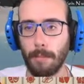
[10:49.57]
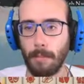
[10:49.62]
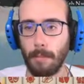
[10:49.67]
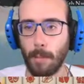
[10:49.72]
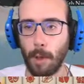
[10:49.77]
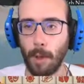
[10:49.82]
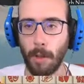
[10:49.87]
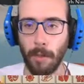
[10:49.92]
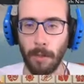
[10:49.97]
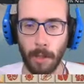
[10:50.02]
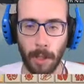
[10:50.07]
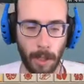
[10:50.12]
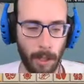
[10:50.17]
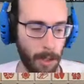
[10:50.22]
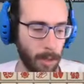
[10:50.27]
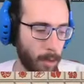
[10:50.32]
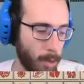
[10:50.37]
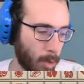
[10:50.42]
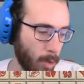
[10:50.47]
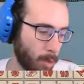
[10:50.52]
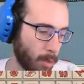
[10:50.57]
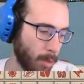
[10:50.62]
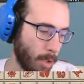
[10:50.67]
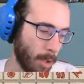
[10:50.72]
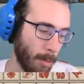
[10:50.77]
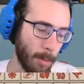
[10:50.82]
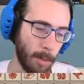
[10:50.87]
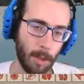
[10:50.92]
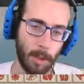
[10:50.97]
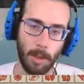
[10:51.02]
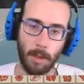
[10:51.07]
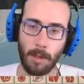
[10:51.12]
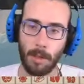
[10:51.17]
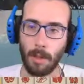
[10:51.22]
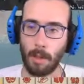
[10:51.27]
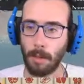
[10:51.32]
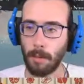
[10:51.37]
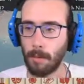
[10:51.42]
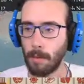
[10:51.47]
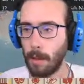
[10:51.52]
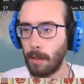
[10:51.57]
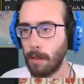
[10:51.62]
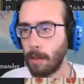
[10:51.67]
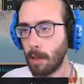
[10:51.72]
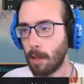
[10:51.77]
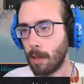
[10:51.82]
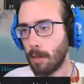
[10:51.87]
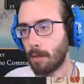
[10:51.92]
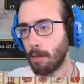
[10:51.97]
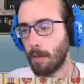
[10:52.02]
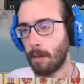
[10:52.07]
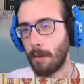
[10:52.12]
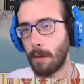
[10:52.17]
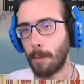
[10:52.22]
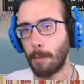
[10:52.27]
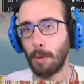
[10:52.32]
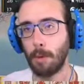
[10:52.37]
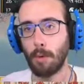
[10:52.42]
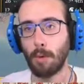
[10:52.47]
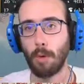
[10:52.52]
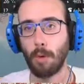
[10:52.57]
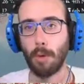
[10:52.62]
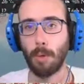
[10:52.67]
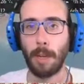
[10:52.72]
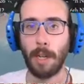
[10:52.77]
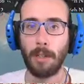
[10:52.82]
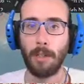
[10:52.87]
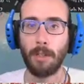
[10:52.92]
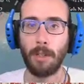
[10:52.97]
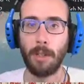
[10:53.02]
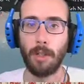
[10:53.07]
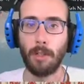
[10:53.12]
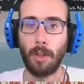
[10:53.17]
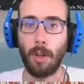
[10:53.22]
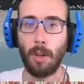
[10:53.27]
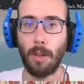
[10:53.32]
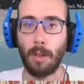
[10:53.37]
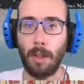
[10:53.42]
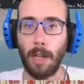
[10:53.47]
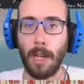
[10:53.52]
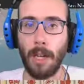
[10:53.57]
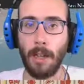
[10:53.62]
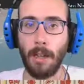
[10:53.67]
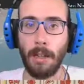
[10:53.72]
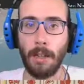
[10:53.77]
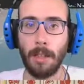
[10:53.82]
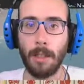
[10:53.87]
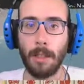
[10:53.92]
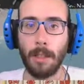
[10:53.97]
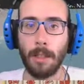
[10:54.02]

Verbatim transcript: Proviamo a vedere il discorso dell'amicizia. È vero che non avrebbe dovuto rubarci dei soldi, eh?